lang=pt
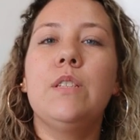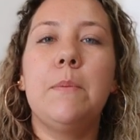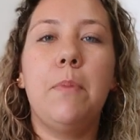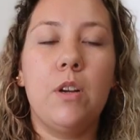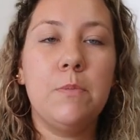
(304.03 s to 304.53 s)

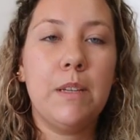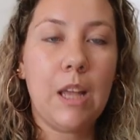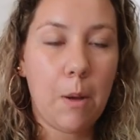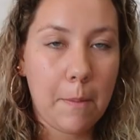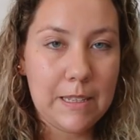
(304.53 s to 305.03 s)
você pode
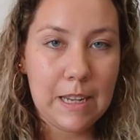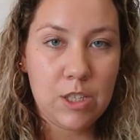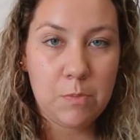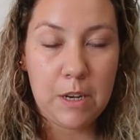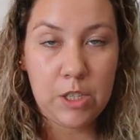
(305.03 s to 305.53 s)
mandar uma
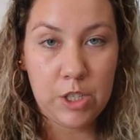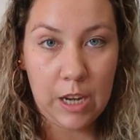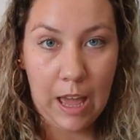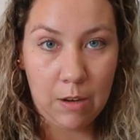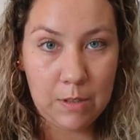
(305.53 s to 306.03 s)
mensagem para a
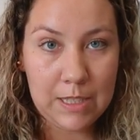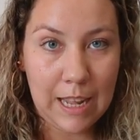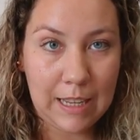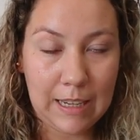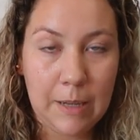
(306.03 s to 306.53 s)
gente lá no
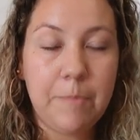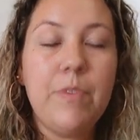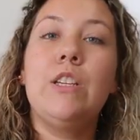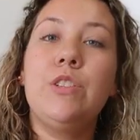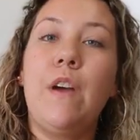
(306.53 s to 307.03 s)
Instagram
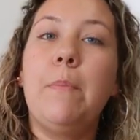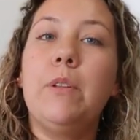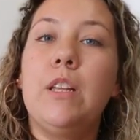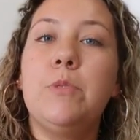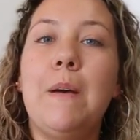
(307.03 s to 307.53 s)
que a gente vai
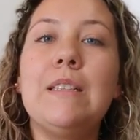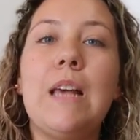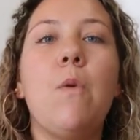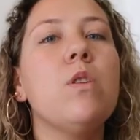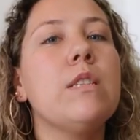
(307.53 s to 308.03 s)
poder te
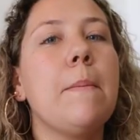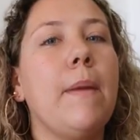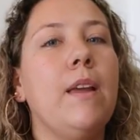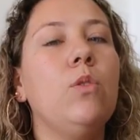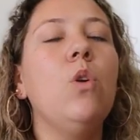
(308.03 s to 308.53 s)
passar o
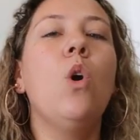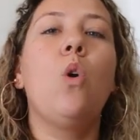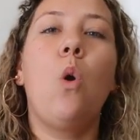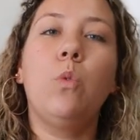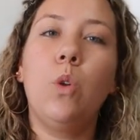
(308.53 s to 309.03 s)
orçamento
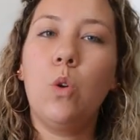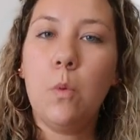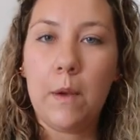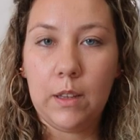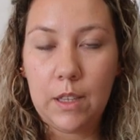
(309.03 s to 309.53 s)
com o
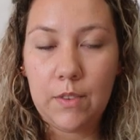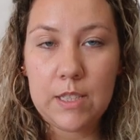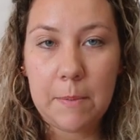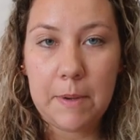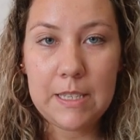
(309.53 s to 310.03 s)
documento que
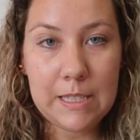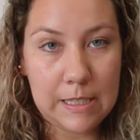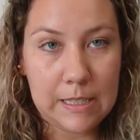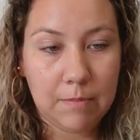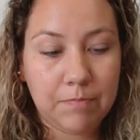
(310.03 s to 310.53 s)
você
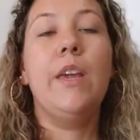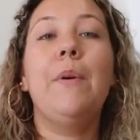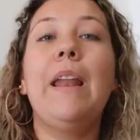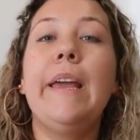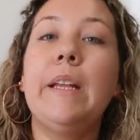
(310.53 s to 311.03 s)
precisa. E
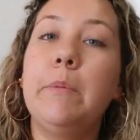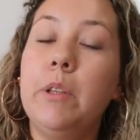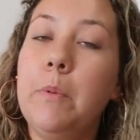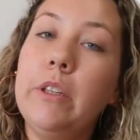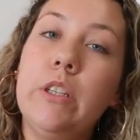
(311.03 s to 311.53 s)
um alerta
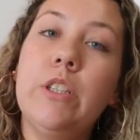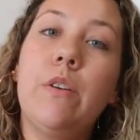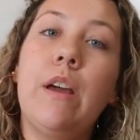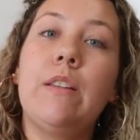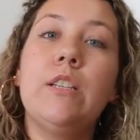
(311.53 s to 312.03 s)
muito importante que
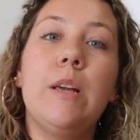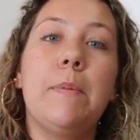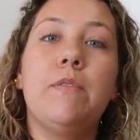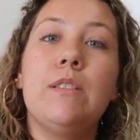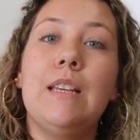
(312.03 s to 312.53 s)
eu quero deixar
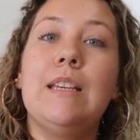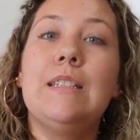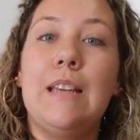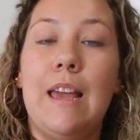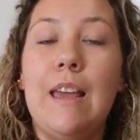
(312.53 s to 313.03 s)
para
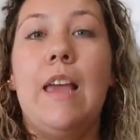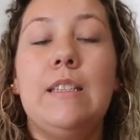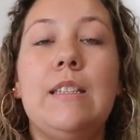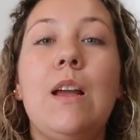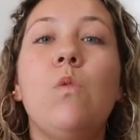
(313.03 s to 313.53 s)
vocês é:
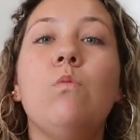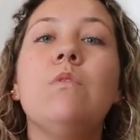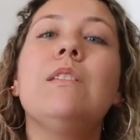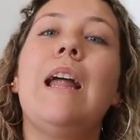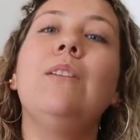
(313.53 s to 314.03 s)
existem
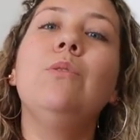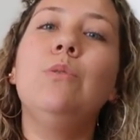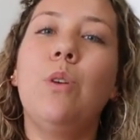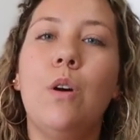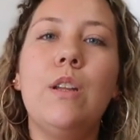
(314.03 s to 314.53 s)
alguns
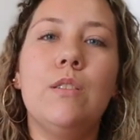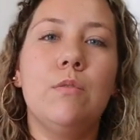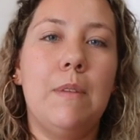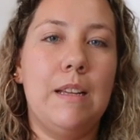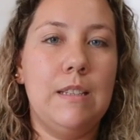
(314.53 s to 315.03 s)
tradutores
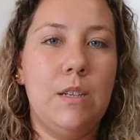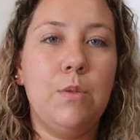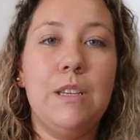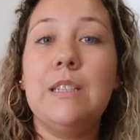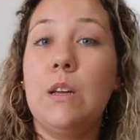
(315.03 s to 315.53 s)
no
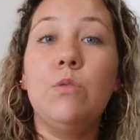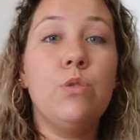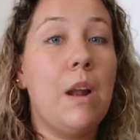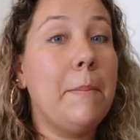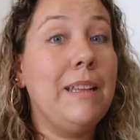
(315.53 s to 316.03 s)
Brasil que são
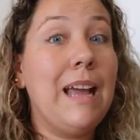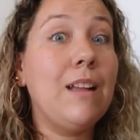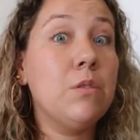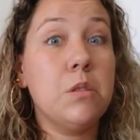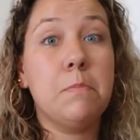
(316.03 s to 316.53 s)

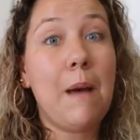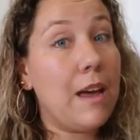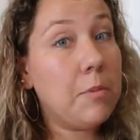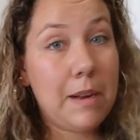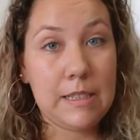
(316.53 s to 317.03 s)
juramentados
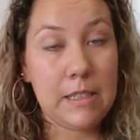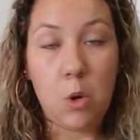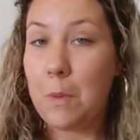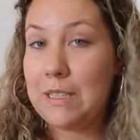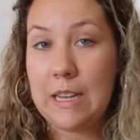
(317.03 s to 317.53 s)
para o
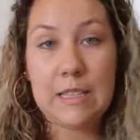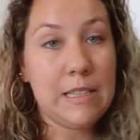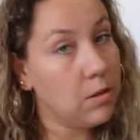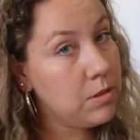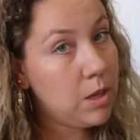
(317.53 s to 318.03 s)
Brasil, mas eles
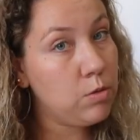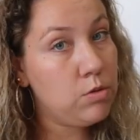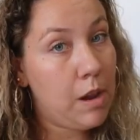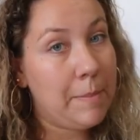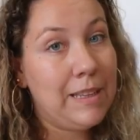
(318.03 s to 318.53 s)
não são
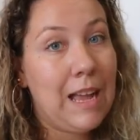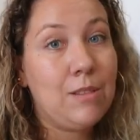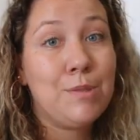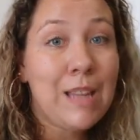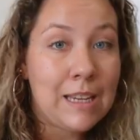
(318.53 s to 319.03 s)

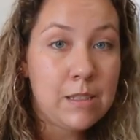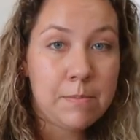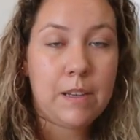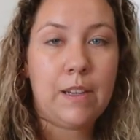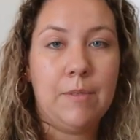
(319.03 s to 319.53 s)
juramentados na
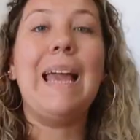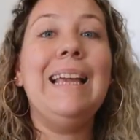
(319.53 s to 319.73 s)
Espanha.